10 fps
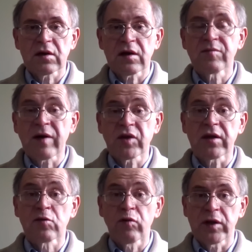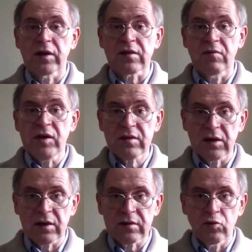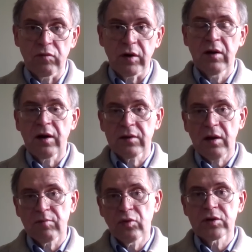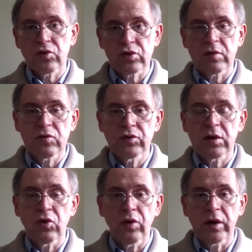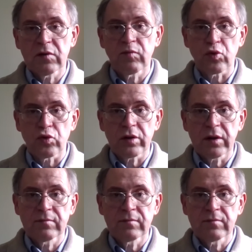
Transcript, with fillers: космонавтики, основанная на советских основах, она будет уже все-таки уходить в прошлое.